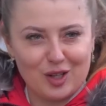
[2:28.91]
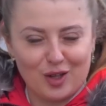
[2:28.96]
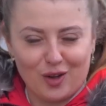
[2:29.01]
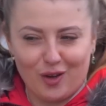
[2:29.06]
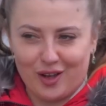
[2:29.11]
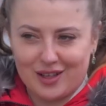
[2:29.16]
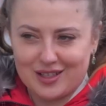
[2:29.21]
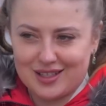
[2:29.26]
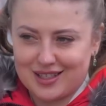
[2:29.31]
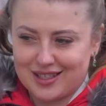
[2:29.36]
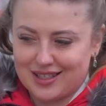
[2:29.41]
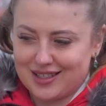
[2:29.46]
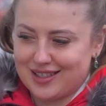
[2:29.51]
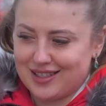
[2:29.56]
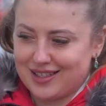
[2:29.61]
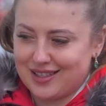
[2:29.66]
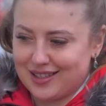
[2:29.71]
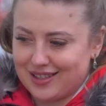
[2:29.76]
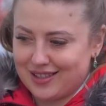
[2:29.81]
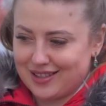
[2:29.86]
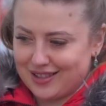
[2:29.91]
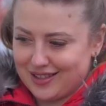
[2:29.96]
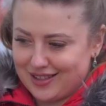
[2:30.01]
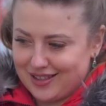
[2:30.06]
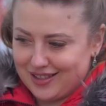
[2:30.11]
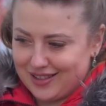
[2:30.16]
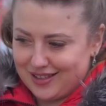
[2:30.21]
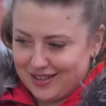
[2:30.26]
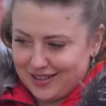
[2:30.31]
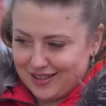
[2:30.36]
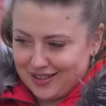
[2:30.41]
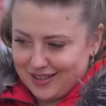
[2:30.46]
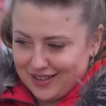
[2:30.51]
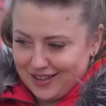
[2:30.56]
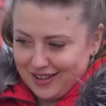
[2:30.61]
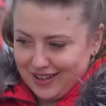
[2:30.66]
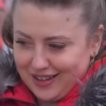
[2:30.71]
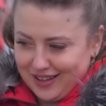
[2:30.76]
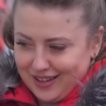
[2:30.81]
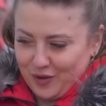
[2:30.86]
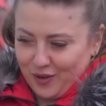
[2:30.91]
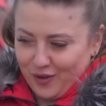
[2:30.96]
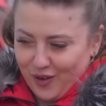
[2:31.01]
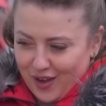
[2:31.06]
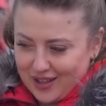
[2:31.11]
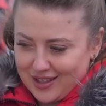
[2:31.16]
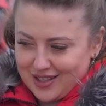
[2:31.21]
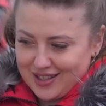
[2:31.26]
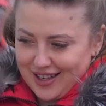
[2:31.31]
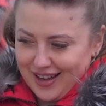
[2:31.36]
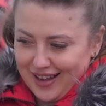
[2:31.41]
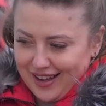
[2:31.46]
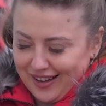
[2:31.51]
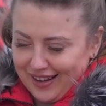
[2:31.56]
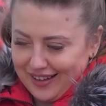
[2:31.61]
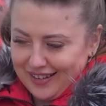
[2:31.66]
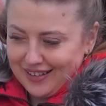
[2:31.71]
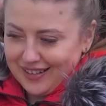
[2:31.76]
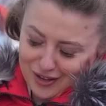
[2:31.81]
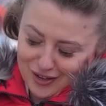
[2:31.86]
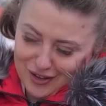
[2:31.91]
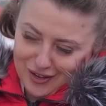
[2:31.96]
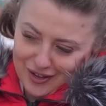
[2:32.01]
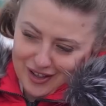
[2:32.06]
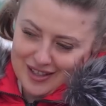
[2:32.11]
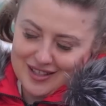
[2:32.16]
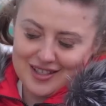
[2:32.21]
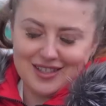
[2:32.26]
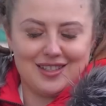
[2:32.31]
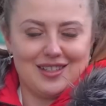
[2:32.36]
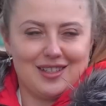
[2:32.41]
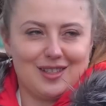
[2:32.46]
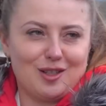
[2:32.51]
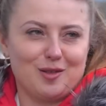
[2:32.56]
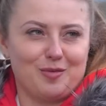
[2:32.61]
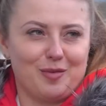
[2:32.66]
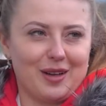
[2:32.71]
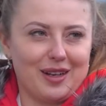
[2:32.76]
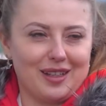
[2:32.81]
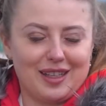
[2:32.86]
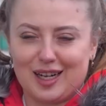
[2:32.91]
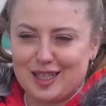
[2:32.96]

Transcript: To jest e, wiedza, no jest super.